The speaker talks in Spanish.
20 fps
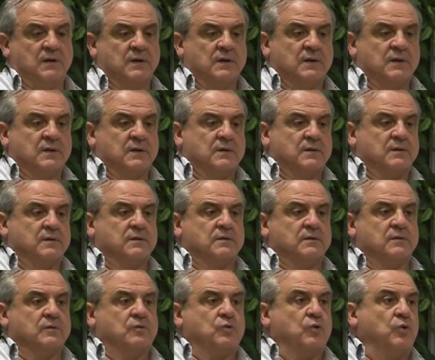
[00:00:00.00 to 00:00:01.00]
¿Con Lete qué
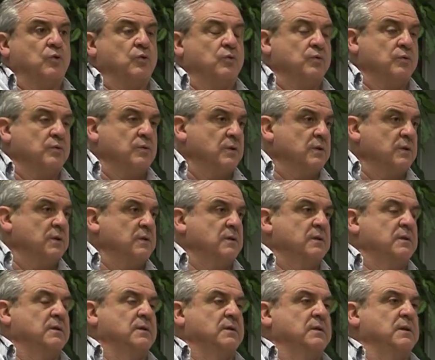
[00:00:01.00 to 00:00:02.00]
tal?
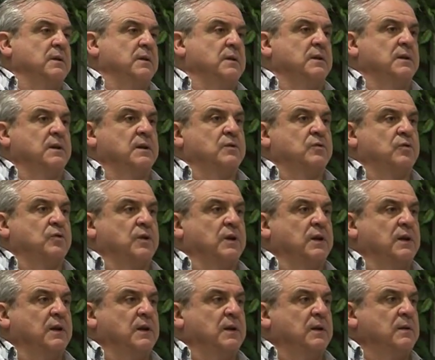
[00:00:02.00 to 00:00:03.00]
Con el, director
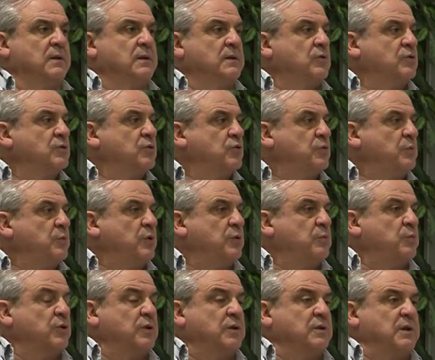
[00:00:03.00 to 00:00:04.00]
del Consejo Superior de
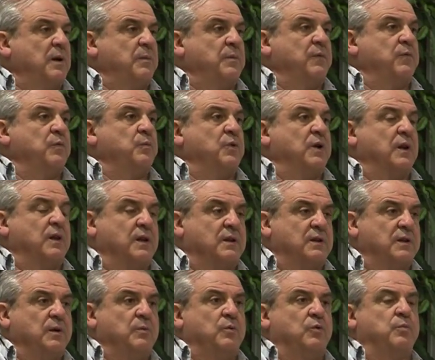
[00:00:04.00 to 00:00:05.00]
Deportes también fuimos
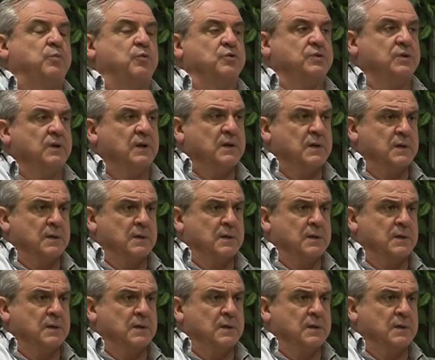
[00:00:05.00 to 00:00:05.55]
receptivos, pues